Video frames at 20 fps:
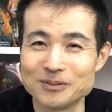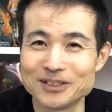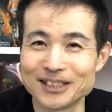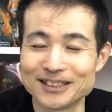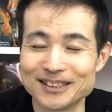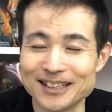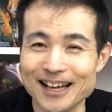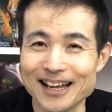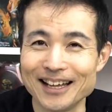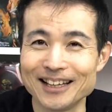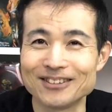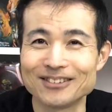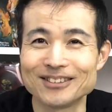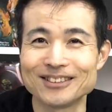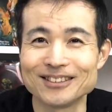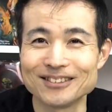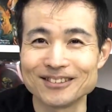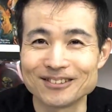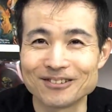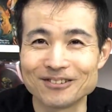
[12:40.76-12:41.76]
ていう
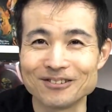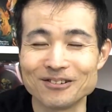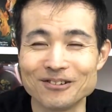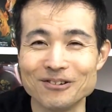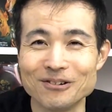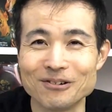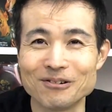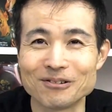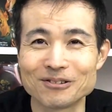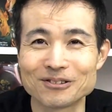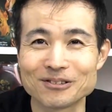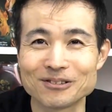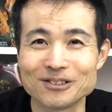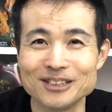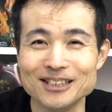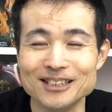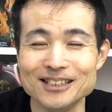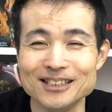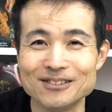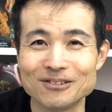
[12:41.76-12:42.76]
このロゴといい
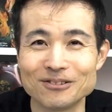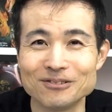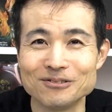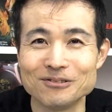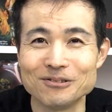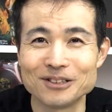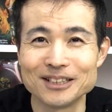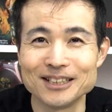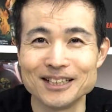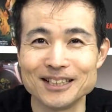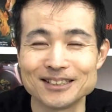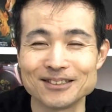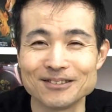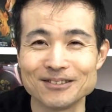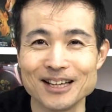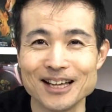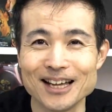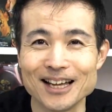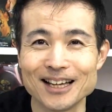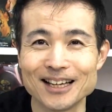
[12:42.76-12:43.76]
この動きですよね。